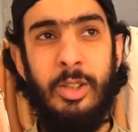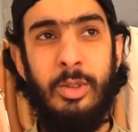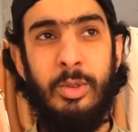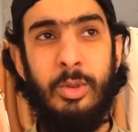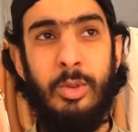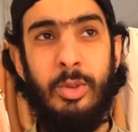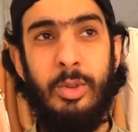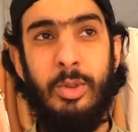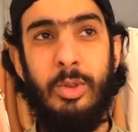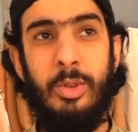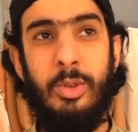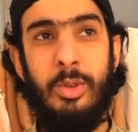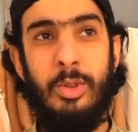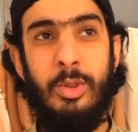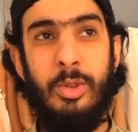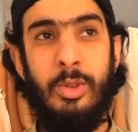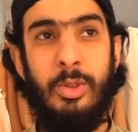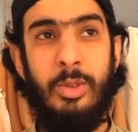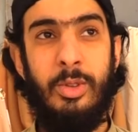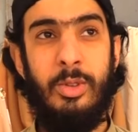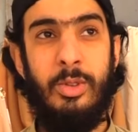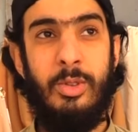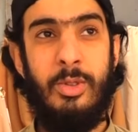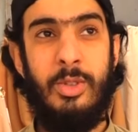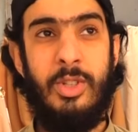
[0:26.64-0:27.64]

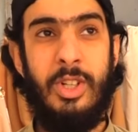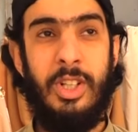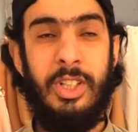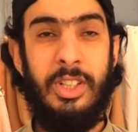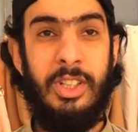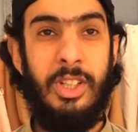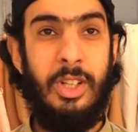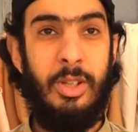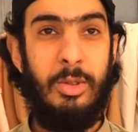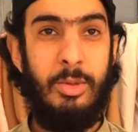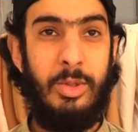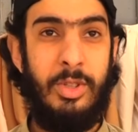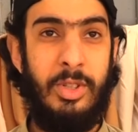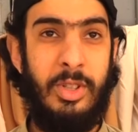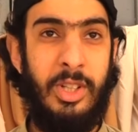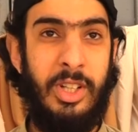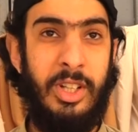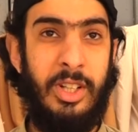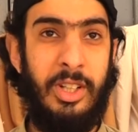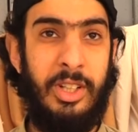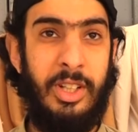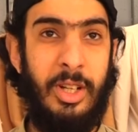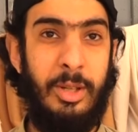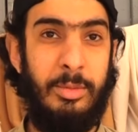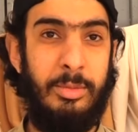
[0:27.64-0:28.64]
وان شاء الله واش
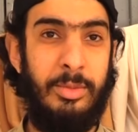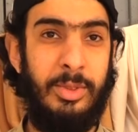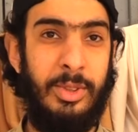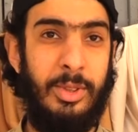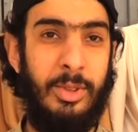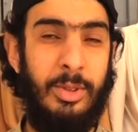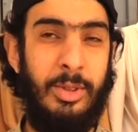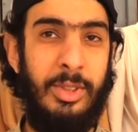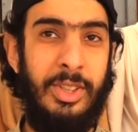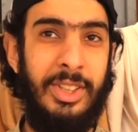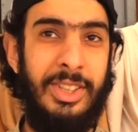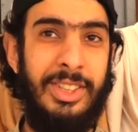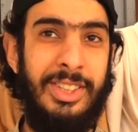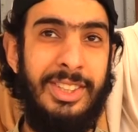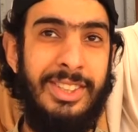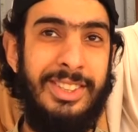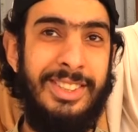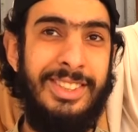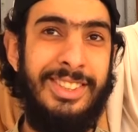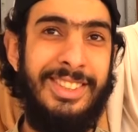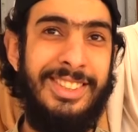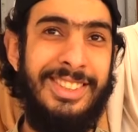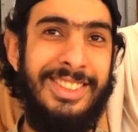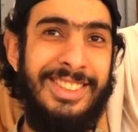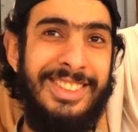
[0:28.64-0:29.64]
راك حاب نقول لك
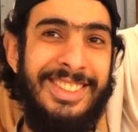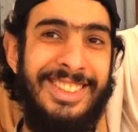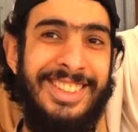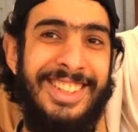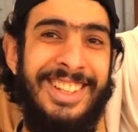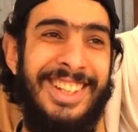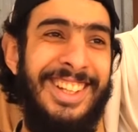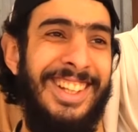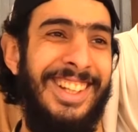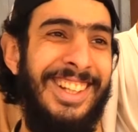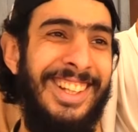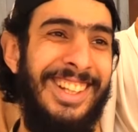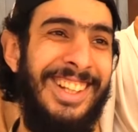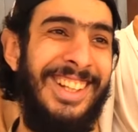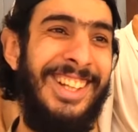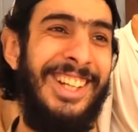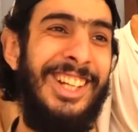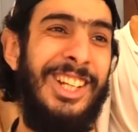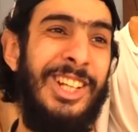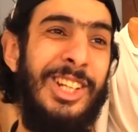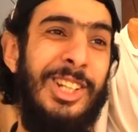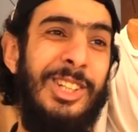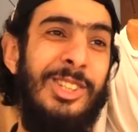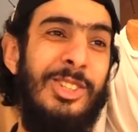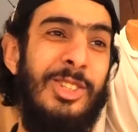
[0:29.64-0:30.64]

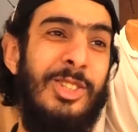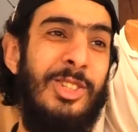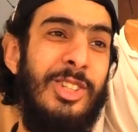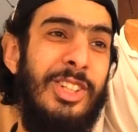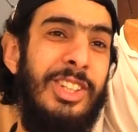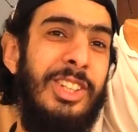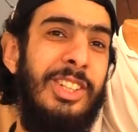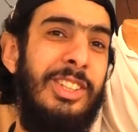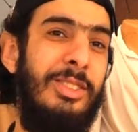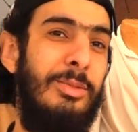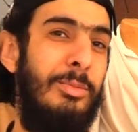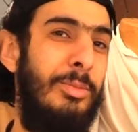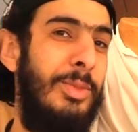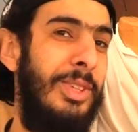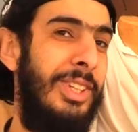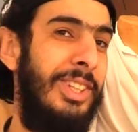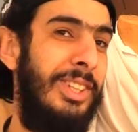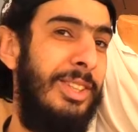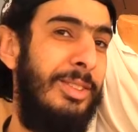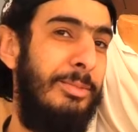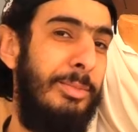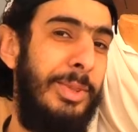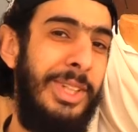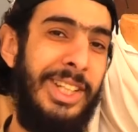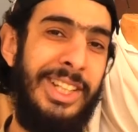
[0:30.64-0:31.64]
بالخير
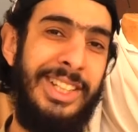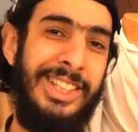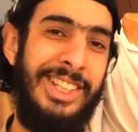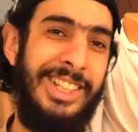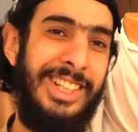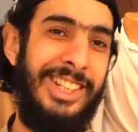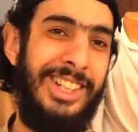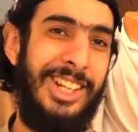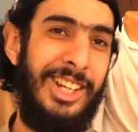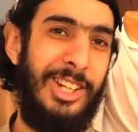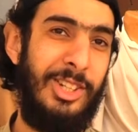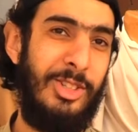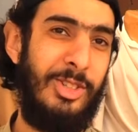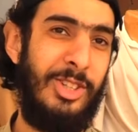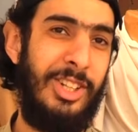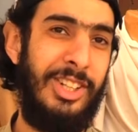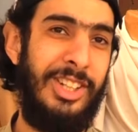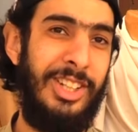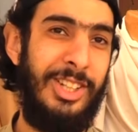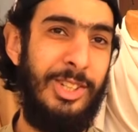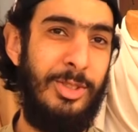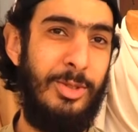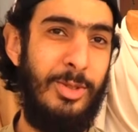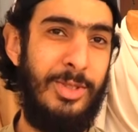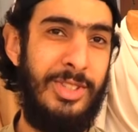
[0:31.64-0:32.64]
باذن الله ان شاء
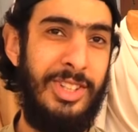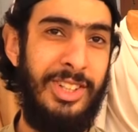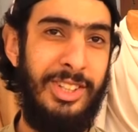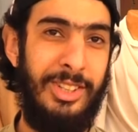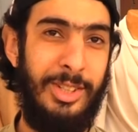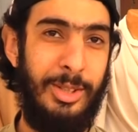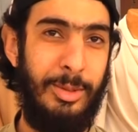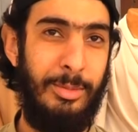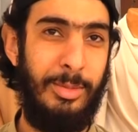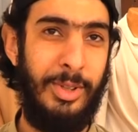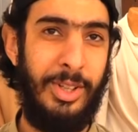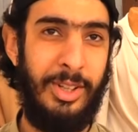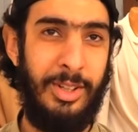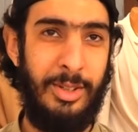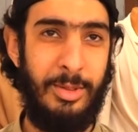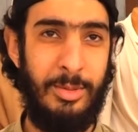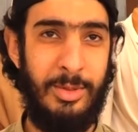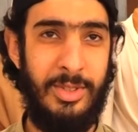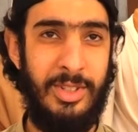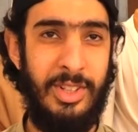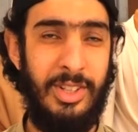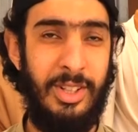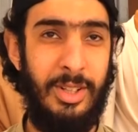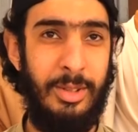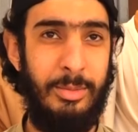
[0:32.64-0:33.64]
الله يجوز علينا بالخير
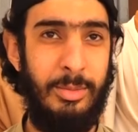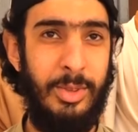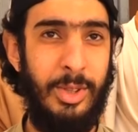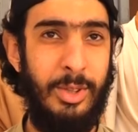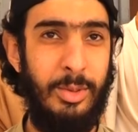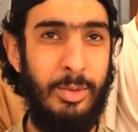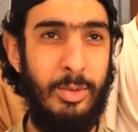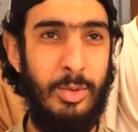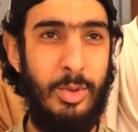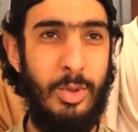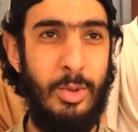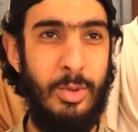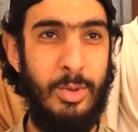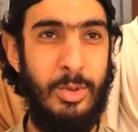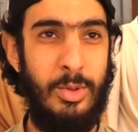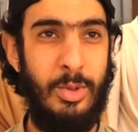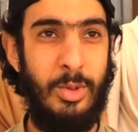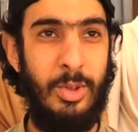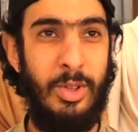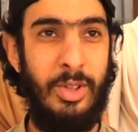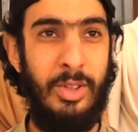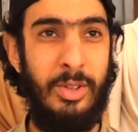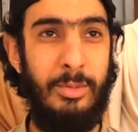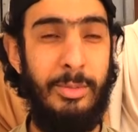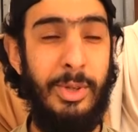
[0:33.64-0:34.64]
والسلامه
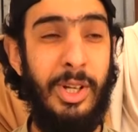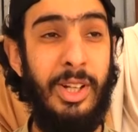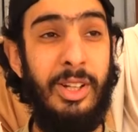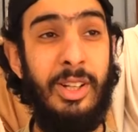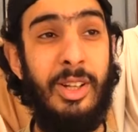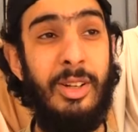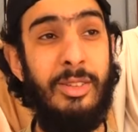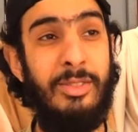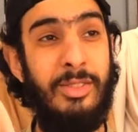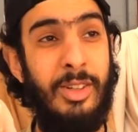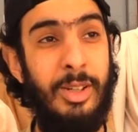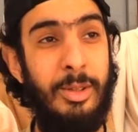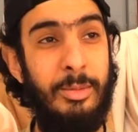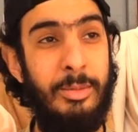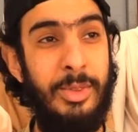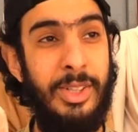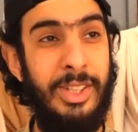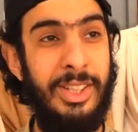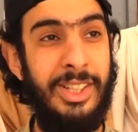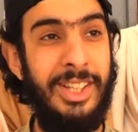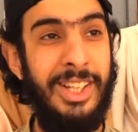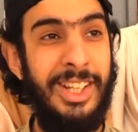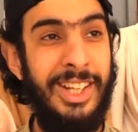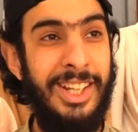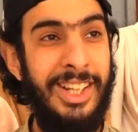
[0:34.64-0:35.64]
ونجوزوه مع لا
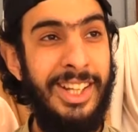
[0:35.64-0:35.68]
فامي